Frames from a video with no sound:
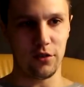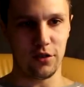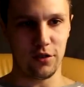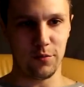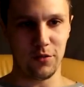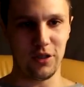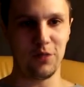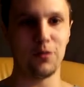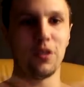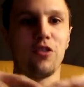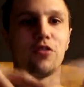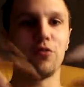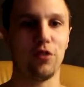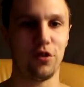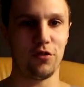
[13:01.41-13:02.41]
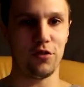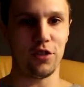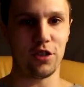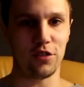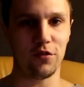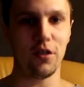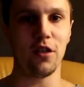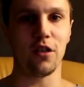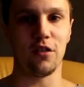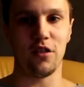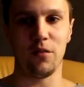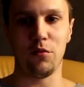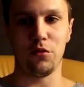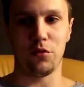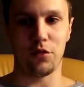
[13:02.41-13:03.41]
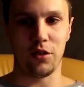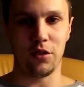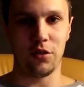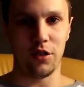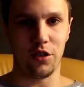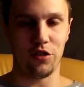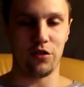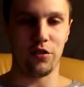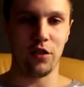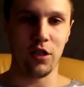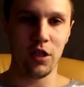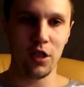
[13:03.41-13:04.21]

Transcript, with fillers: из металлического швеллера, если будет на трещины,